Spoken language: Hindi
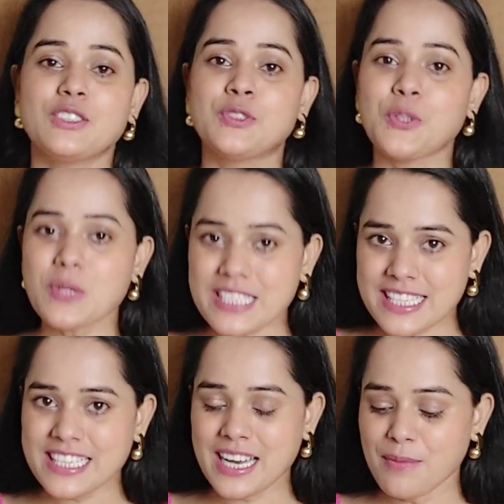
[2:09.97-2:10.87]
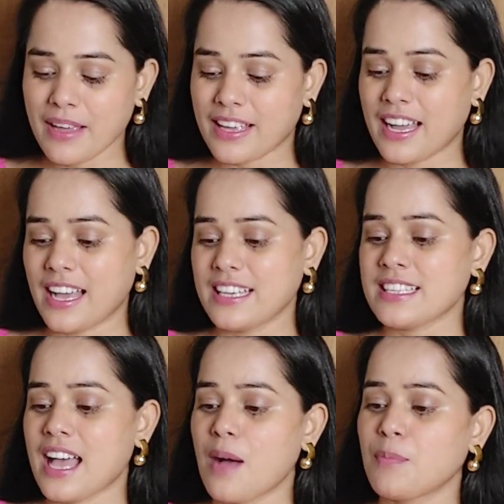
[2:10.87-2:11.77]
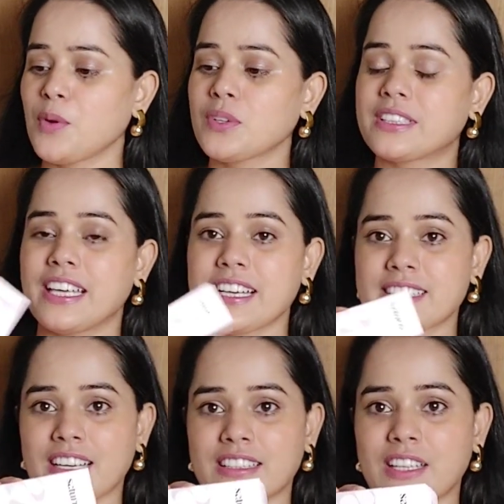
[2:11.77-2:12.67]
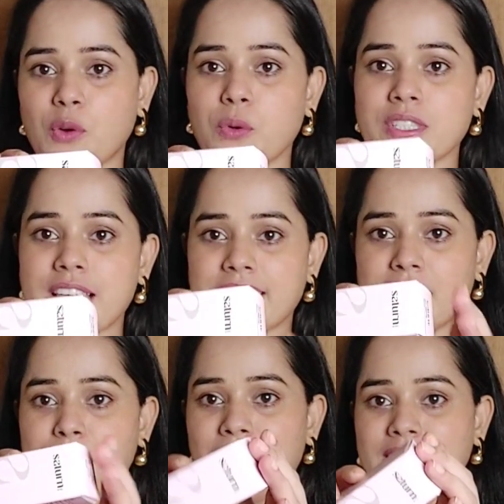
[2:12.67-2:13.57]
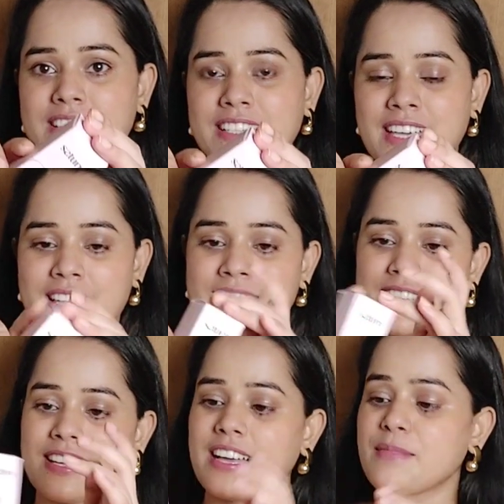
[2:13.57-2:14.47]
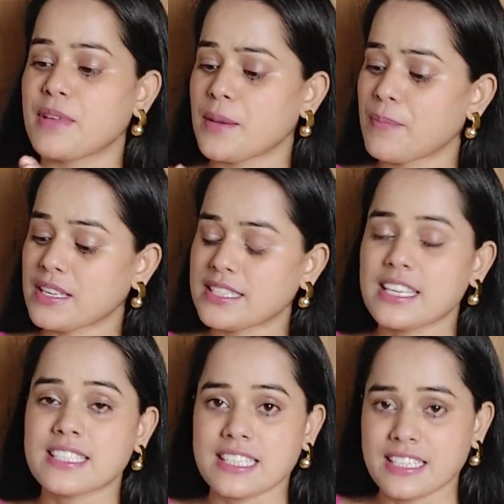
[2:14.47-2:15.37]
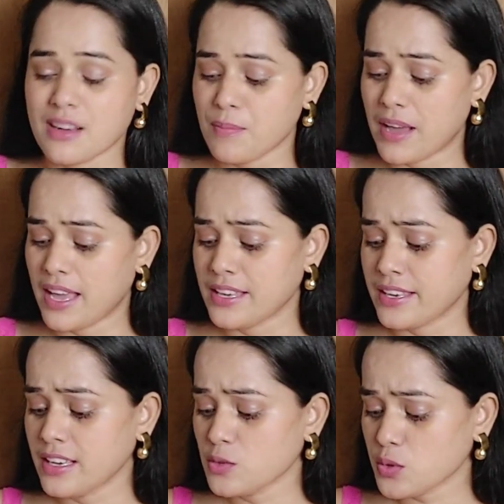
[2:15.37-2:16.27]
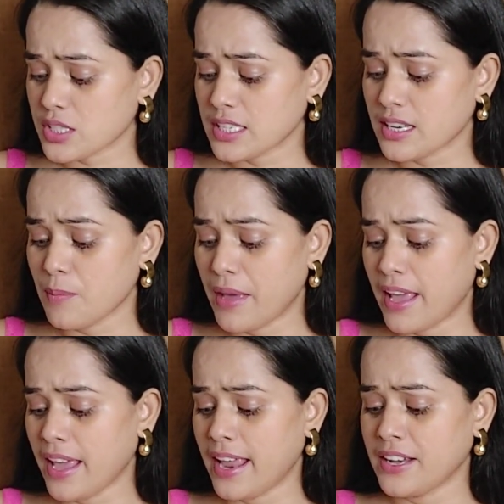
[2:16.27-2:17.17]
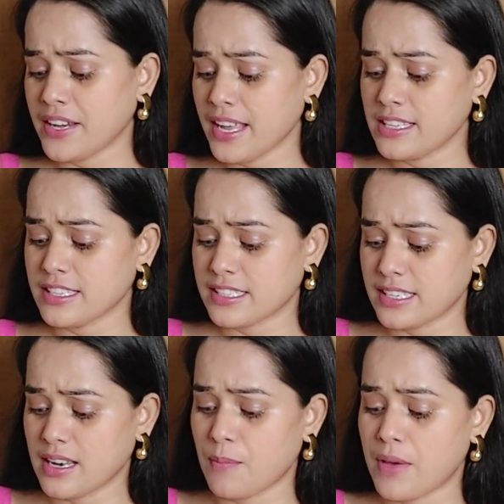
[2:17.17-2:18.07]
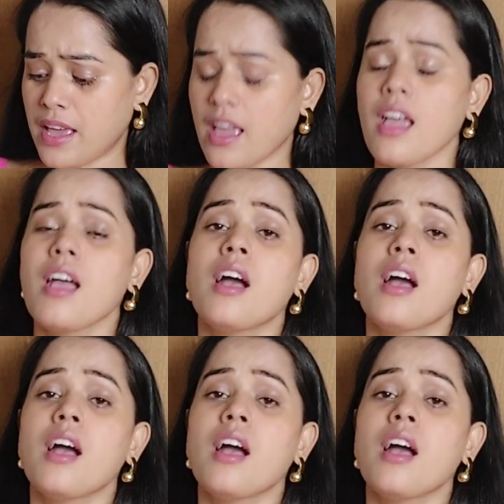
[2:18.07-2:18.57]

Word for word: जो सीरम है गाइस आप लोग देख सकते हो सेटन बाय जीएससी का मेरे पास ये सीरम है ये जो सीरम है एंटी एजिंग सीरम है